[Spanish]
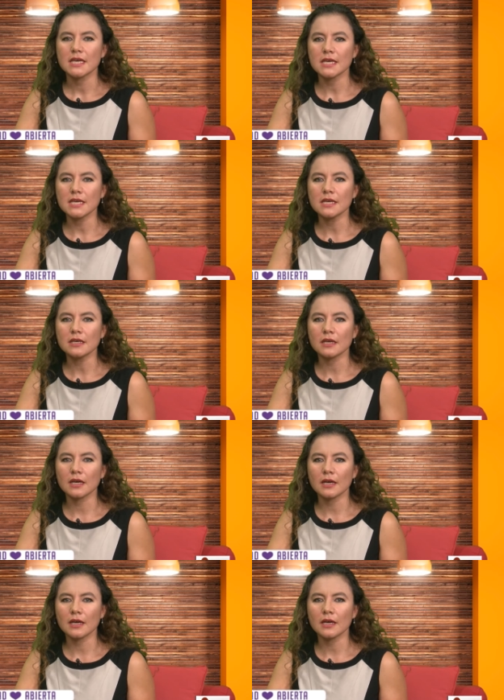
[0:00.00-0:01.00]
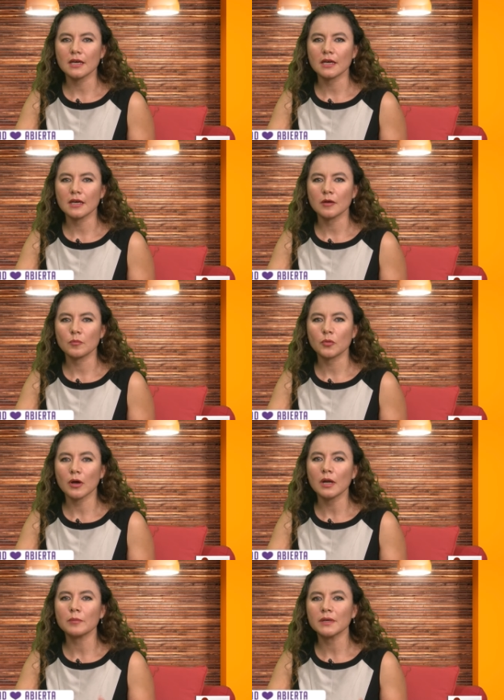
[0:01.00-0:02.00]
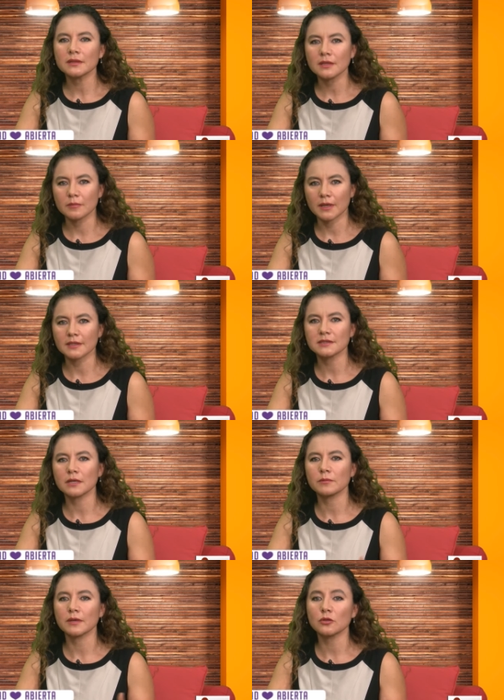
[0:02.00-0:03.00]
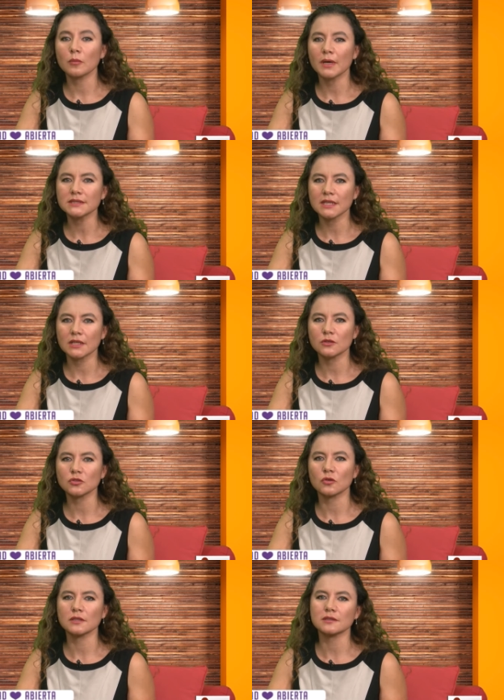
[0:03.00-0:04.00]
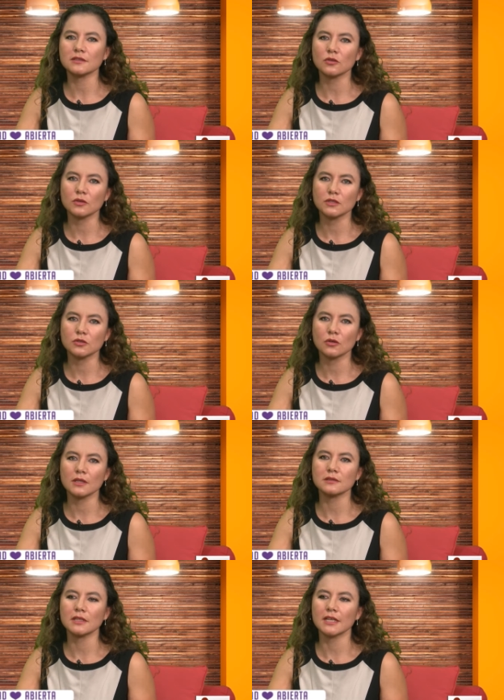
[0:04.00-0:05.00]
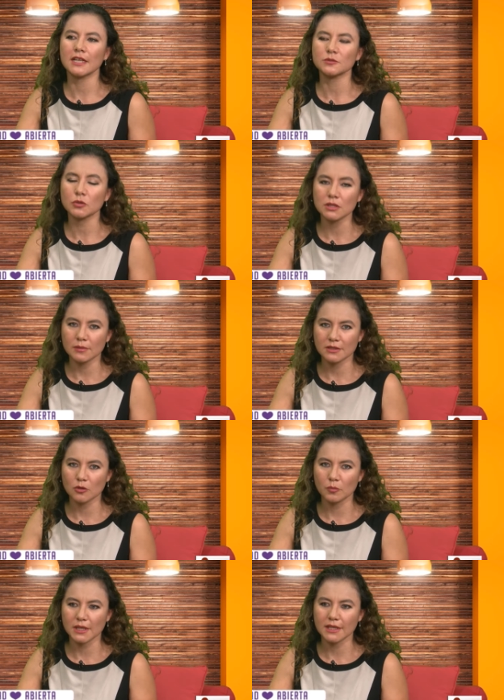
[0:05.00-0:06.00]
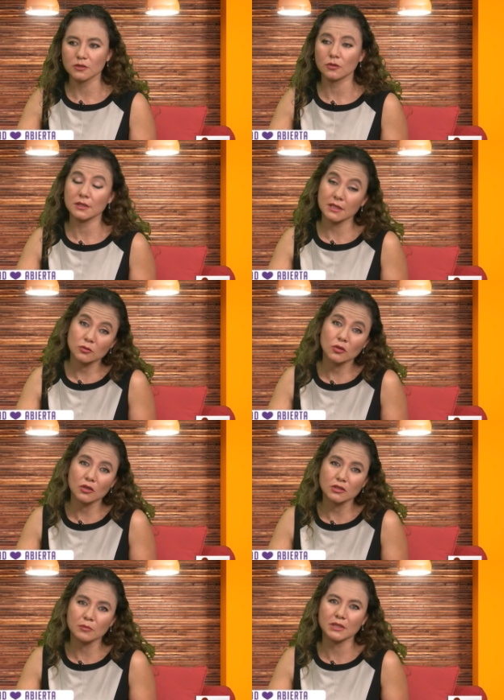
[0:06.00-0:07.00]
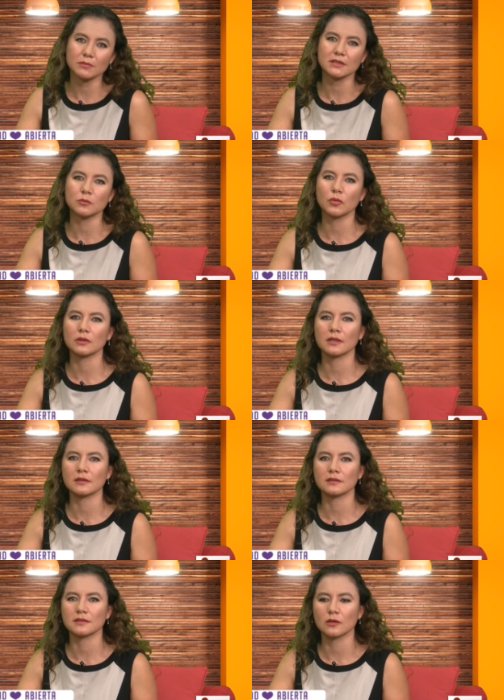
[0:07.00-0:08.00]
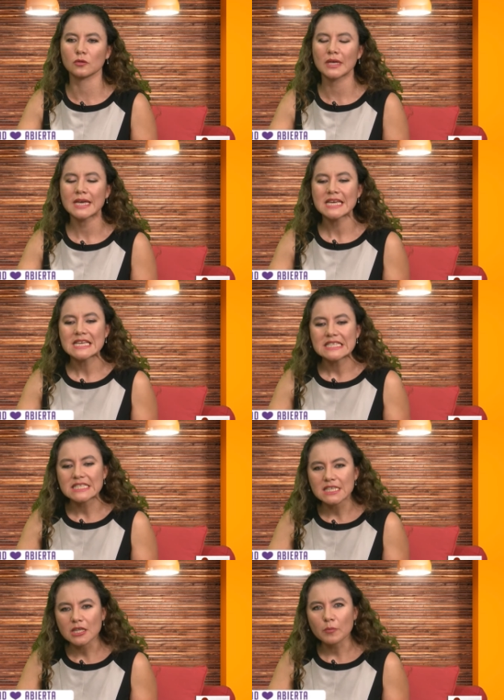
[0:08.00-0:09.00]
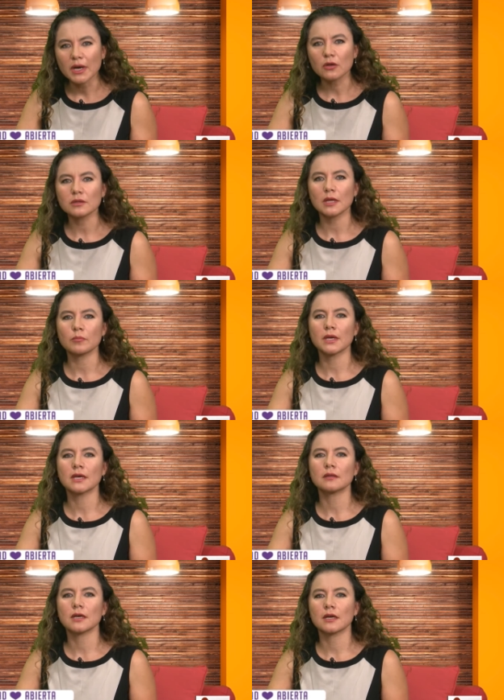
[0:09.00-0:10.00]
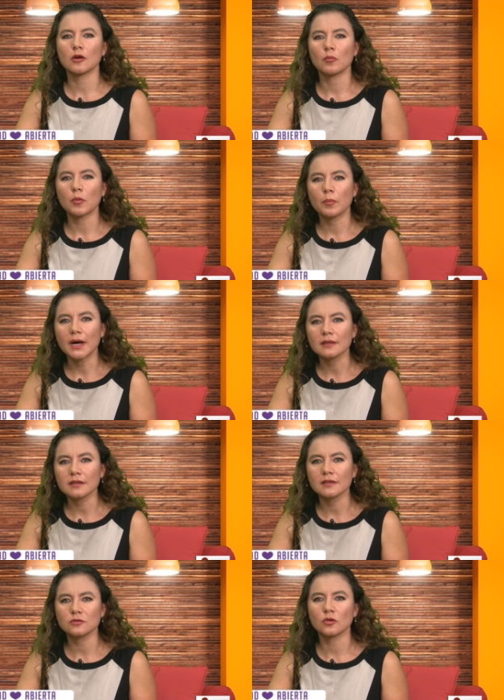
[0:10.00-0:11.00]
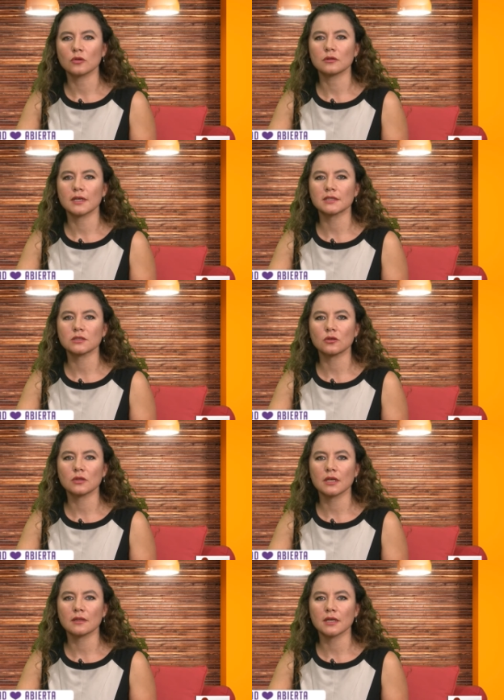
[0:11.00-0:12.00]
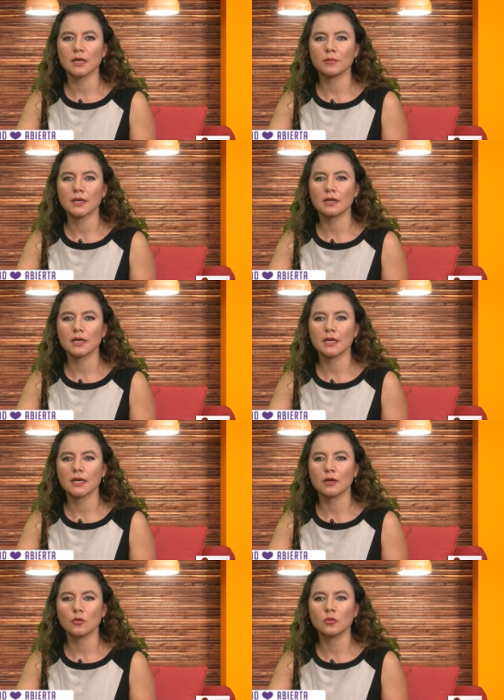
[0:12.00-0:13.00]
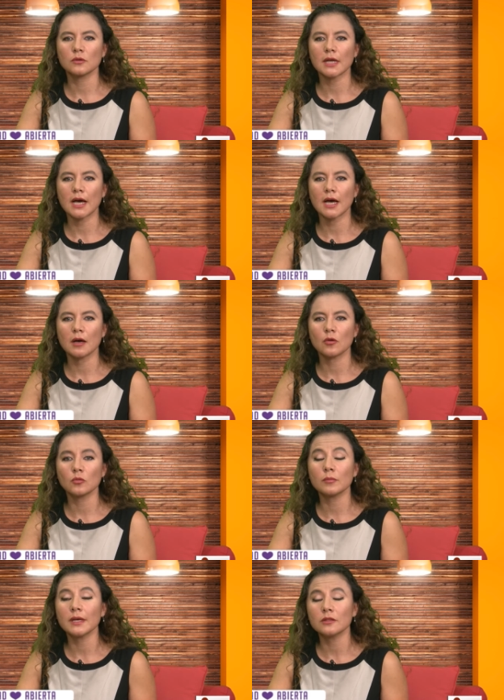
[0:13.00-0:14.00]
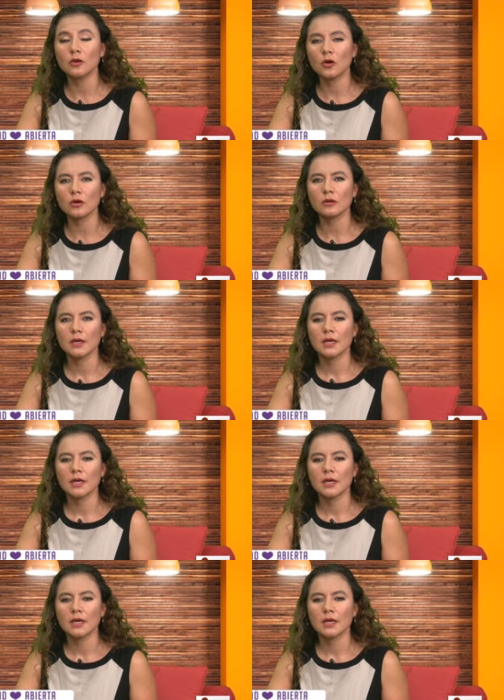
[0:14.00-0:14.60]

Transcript: y que probablemente van a estar viviendo más años con estas condiciones y las posibles complicaciones, que es uno de los temas más importantes de salud. Sin embargo, también como parte de su contexto tiene que ver una, un menor